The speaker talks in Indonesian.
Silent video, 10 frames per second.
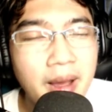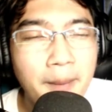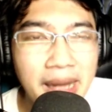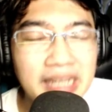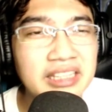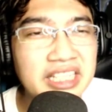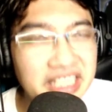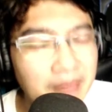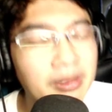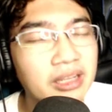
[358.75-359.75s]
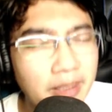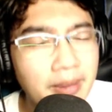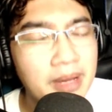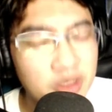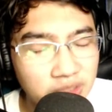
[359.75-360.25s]
paling tingginya berarti emang
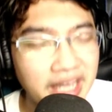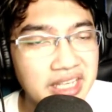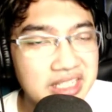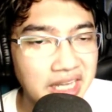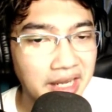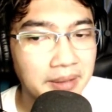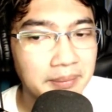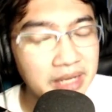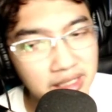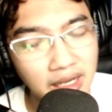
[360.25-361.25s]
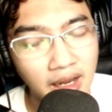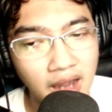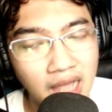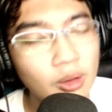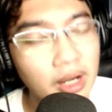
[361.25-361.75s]
masuk GSC, bener nggak?
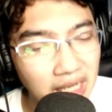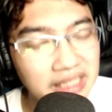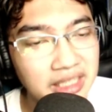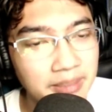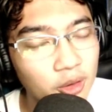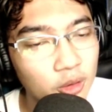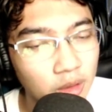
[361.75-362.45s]
Atau ada lagi yang menurut iya.